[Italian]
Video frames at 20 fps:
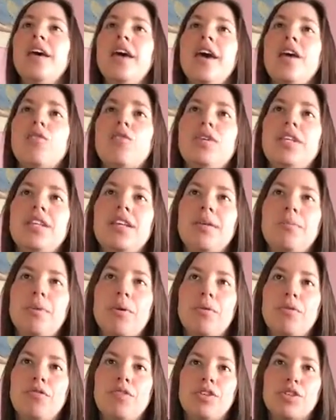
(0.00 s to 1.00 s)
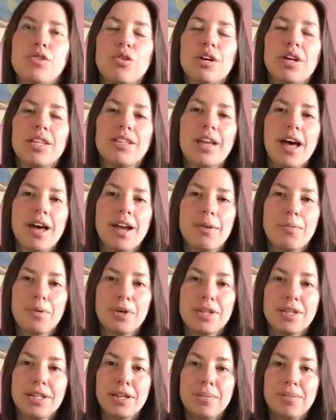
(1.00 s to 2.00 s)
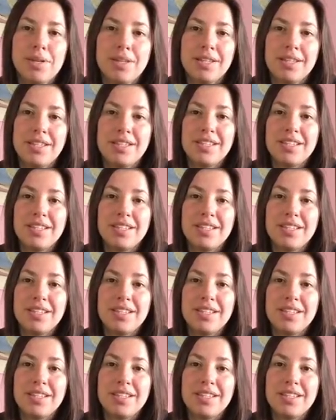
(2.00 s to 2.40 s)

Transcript: e quindi abbiamo visto che Tara praticamente